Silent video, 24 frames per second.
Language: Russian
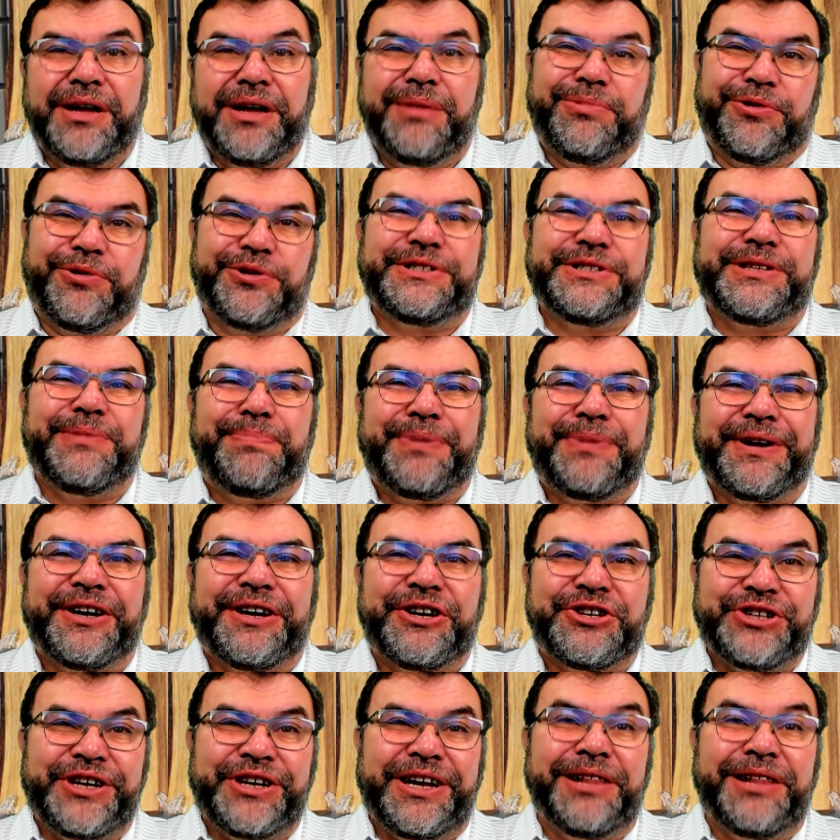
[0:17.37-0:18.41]
Просто
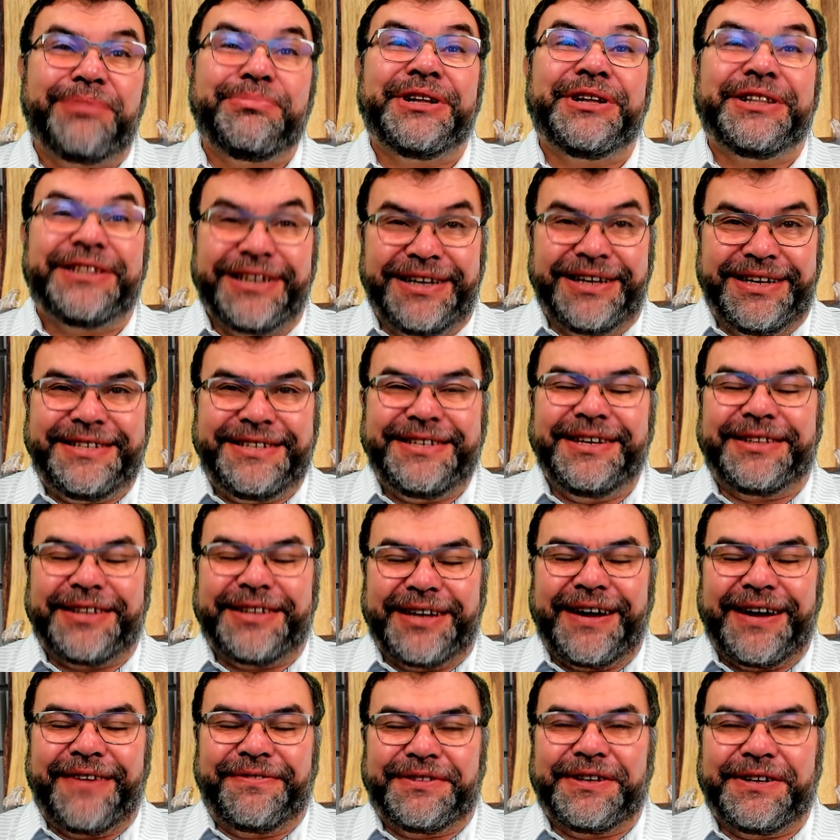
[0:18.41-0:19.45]
поражал менталитет
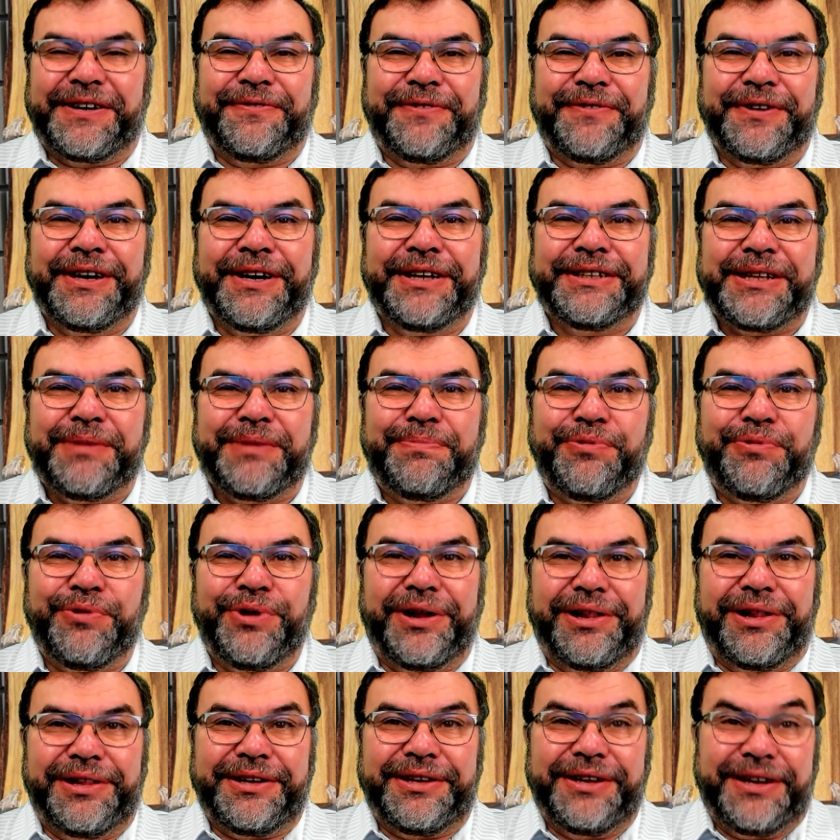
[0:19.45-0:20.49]
авторов этой
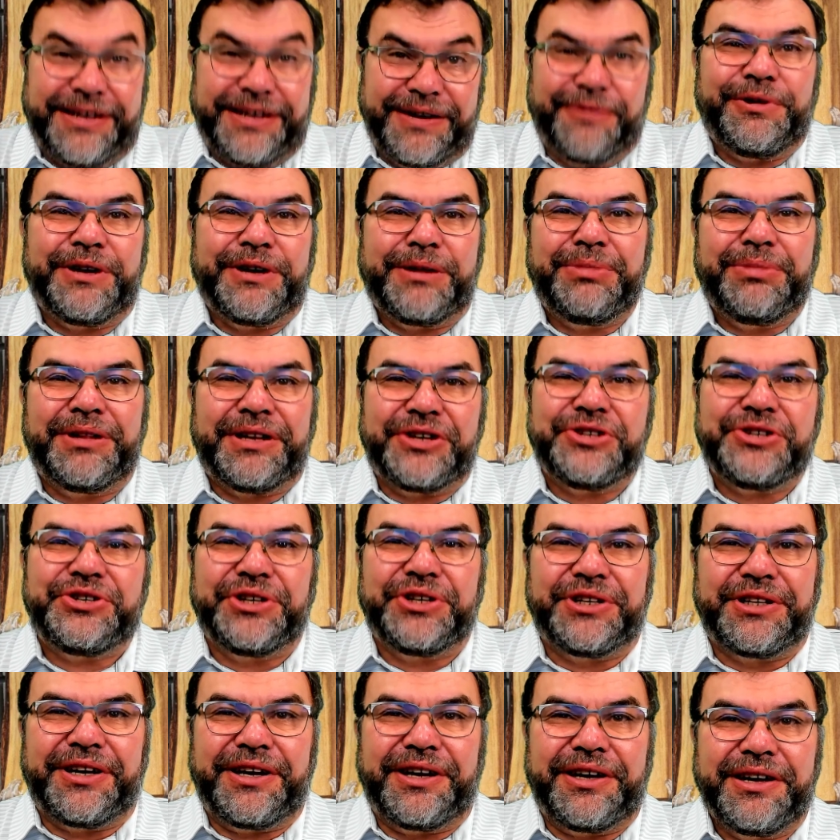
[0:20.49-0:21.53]
пугалки. На кого она была
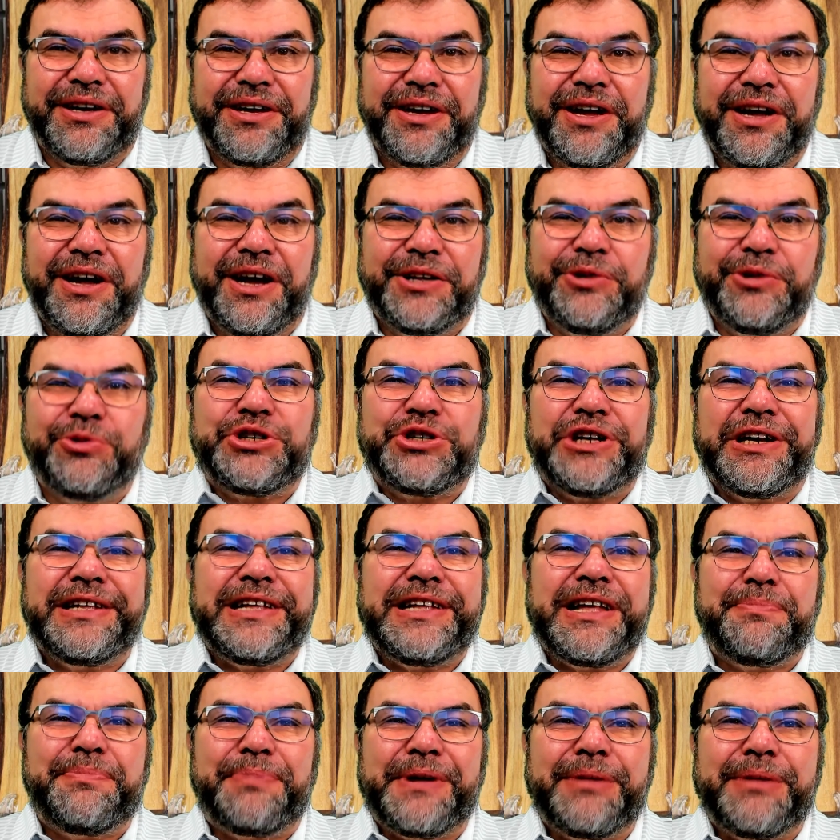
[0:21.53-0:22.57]
рассчитана? Неужели
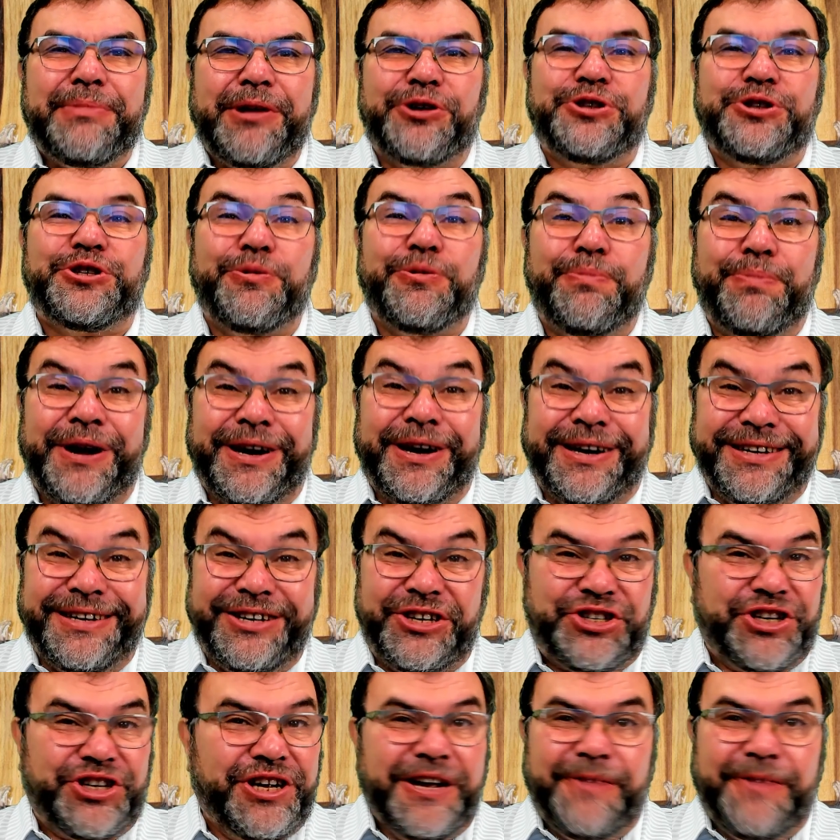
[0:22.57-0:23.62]
они не понимают, что
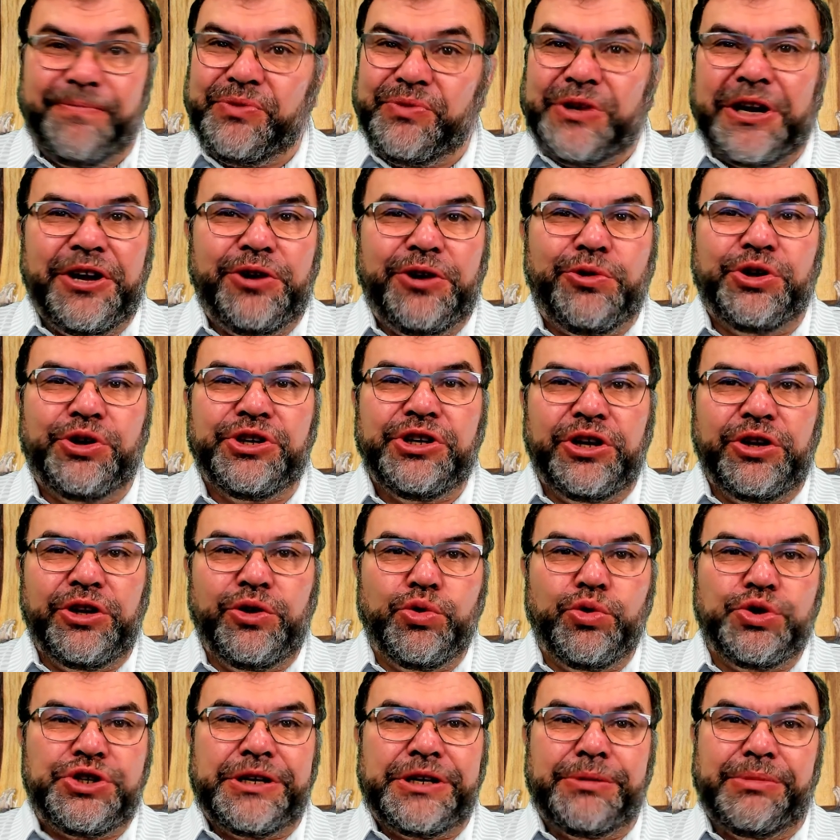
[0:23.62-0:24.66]
барыш далеко не
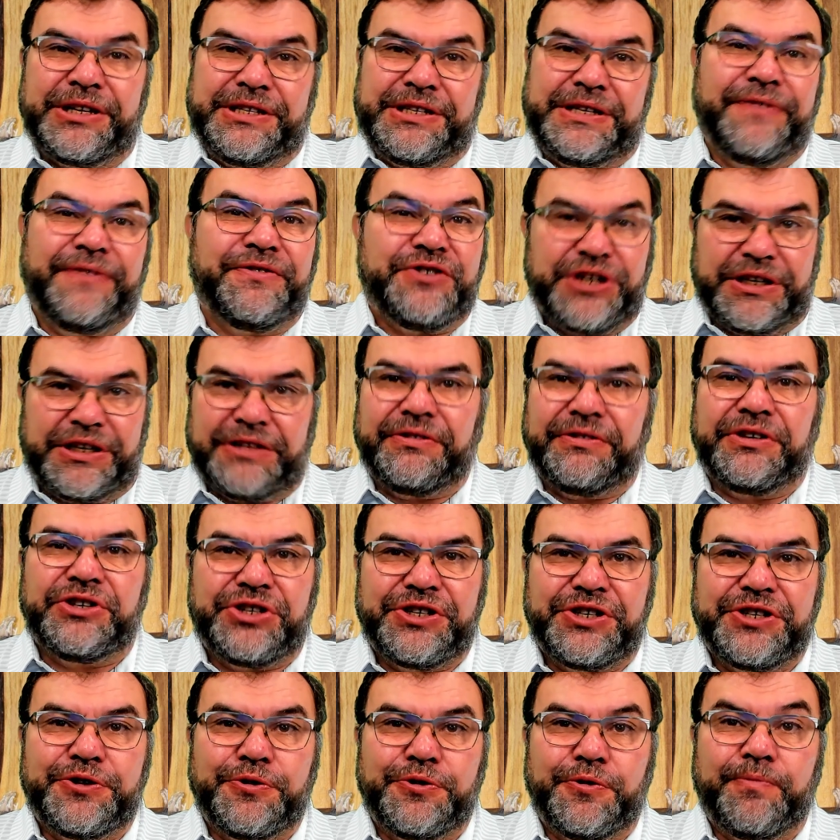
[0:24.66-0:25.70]
лучший мотив жертвовать
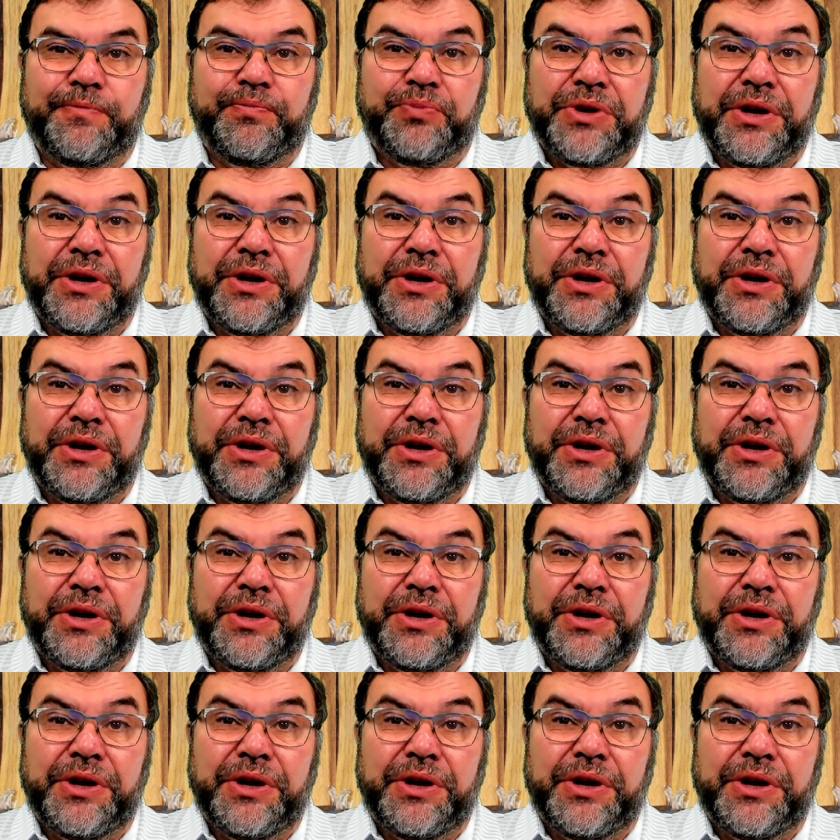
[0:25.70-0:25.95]
жизнью?